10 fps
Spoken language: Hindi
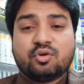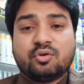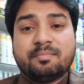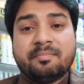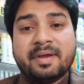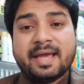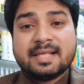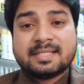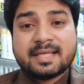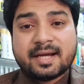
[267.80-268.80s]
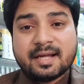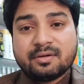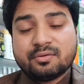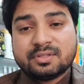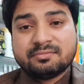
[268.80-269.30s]
तो मैं
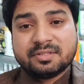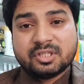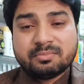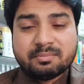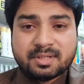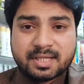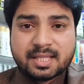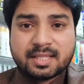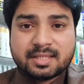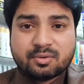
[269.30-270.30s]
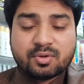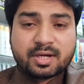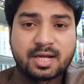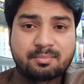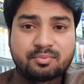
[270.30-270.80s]
सारा कुछ वीडियो में बता देता हूँ
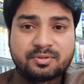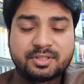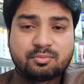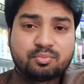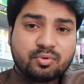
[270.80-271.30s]
अगर आप वीडियो